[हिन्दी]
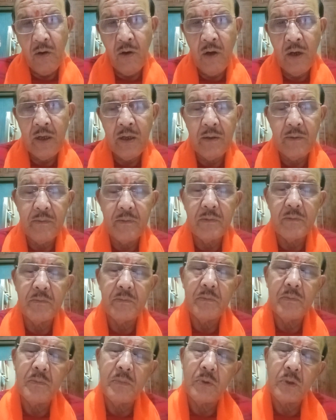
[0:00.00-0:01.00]
और
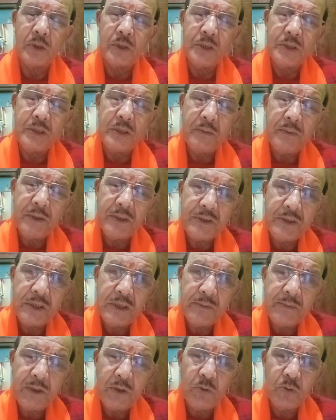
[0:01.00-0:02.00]
किसी भी
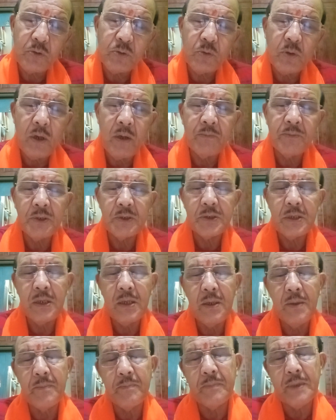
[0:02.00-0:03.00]
चीज़ में दोस्तों हम
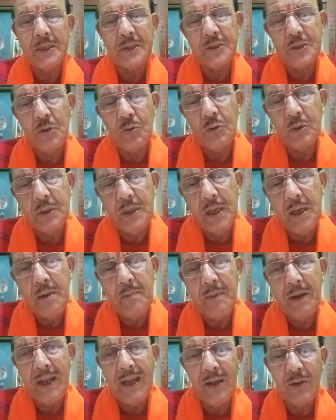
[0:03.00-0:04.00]
जैसे बच्चे होते
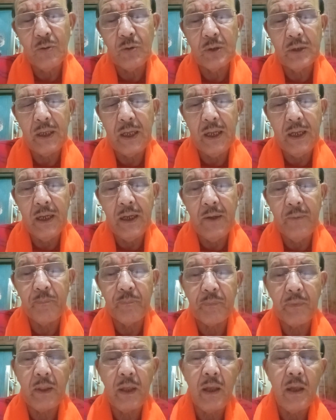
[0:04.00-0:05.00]
हैं बालक होते हैं
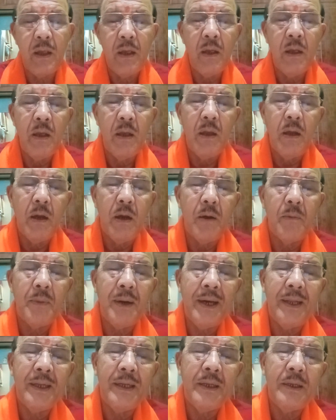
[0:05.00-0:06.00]

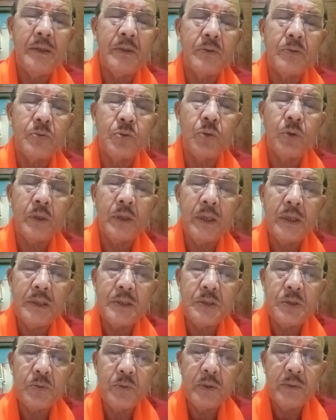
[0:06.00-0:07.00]
हमारे छोटे
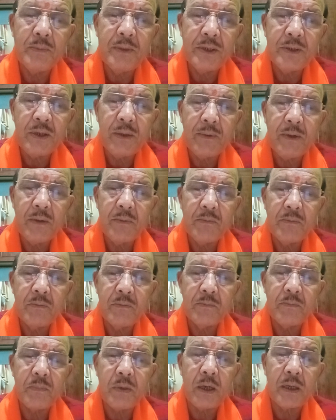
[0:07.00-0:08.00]
जीवन में जब हम
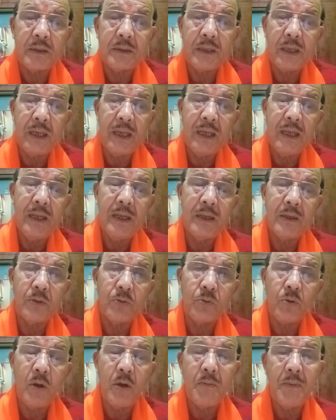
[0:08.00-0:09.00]
पढ़ते हैं
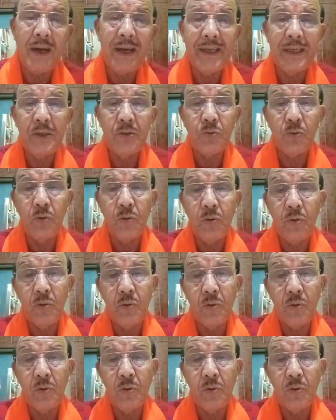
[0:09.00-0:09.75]
तो हमारे जो